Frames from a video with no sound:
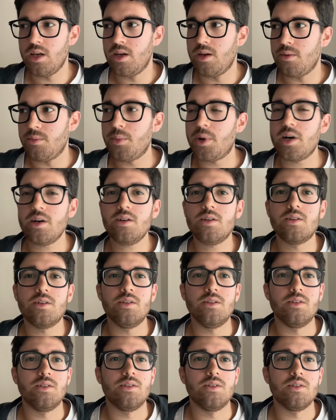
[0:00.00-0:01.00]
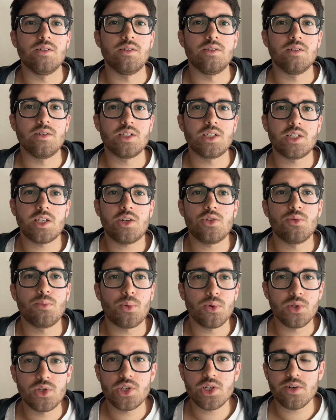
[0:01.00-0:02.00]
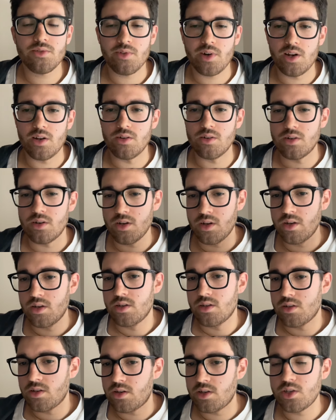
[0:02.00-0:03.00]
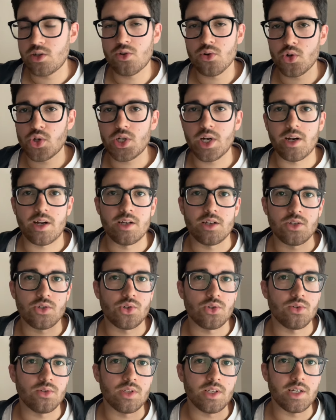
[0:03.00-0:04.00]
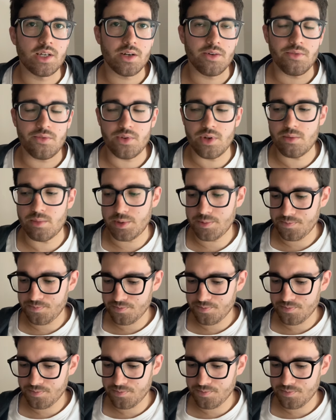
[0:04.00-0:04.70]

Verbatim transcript: ma eh, se hai un po' di cervello riconoscerai che sono dei gran film.